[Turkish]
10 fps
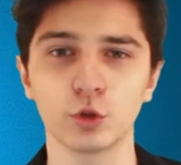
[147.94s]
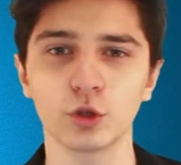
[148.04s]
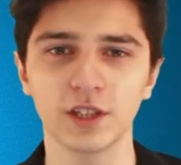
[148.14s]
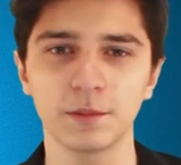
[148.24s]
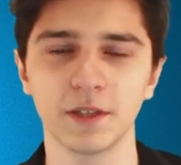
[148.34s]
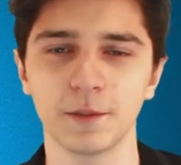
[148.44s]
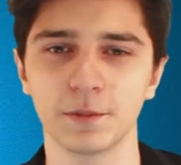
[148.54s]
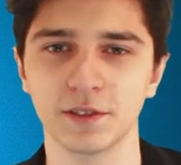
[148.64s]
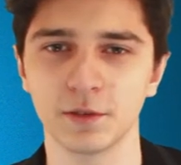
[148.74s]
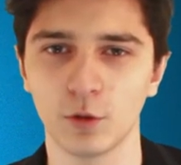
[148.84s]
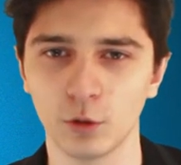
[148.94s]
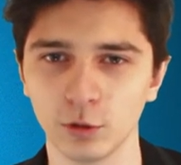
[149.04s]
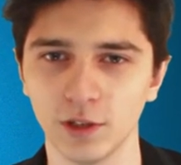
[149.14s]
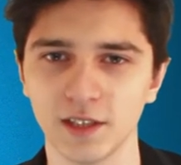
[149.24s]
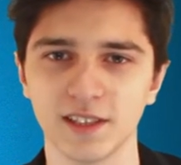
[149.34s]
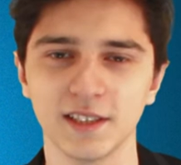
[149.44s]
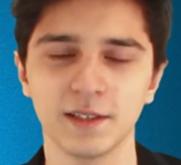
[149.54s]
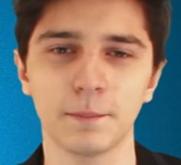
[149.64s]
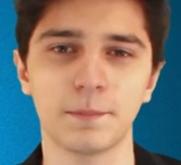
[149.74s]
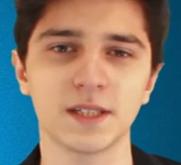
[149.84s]
Çok dik bir yapısı olduğu için
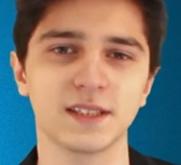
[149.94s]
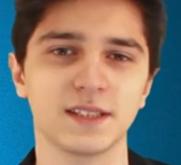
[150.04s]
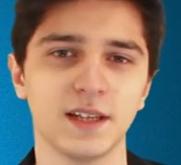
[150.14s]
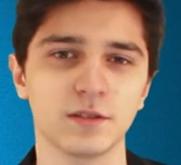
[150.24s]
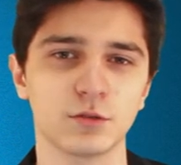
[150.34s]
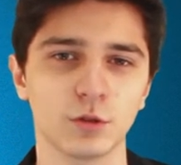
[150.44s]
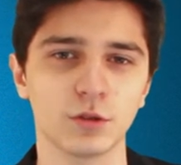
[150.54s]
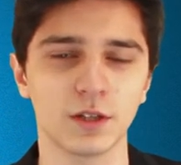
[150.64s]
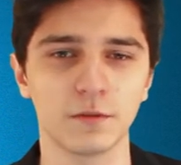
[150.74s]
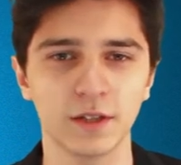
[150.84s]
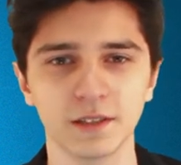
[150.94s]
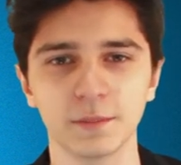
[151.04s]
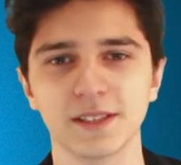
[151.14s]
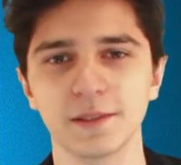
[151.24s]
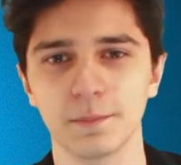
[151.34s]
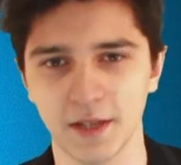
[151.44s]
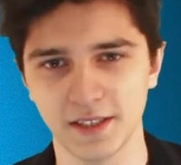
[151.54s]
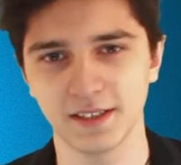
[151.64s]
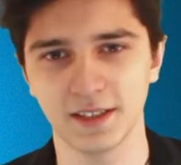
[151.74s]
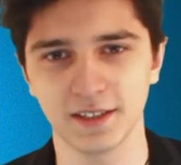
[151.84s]
başından sonuna varılması 5
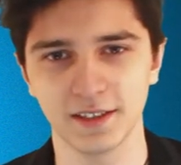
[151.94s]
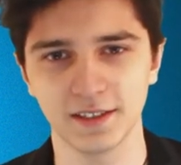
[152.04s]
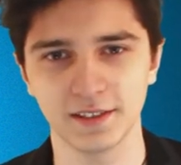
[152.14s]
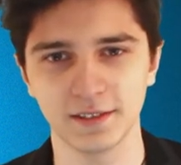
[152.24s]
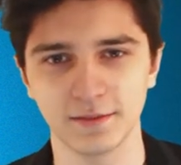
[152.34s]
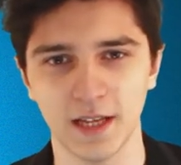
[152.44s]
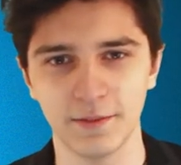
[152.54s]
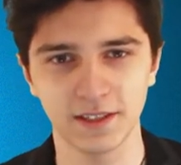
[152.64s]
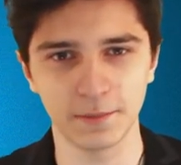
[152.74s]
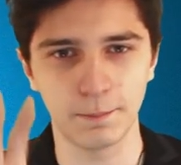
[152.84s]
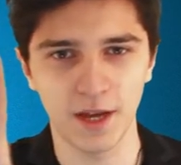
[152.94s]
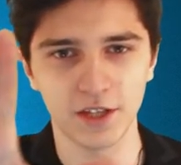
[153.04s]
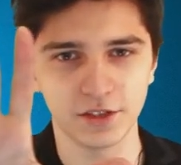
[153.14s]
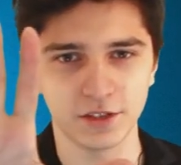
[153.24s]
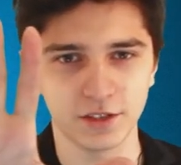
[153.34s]
saniyedir. Evet 5.